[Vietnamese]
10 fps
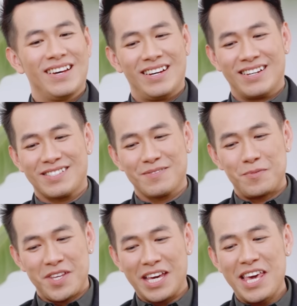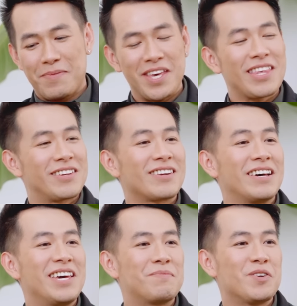à, những cái việc như thế này rất
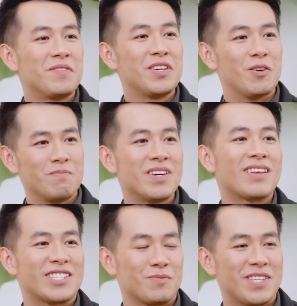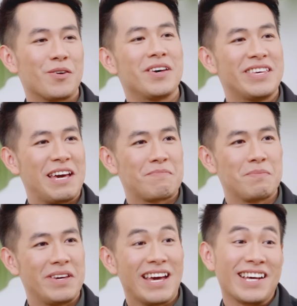là hiếm đối với Dũng, nhất là trong sau thời gian
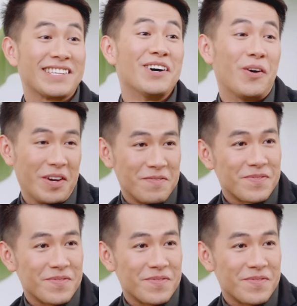mà bị giãn cách xã hội,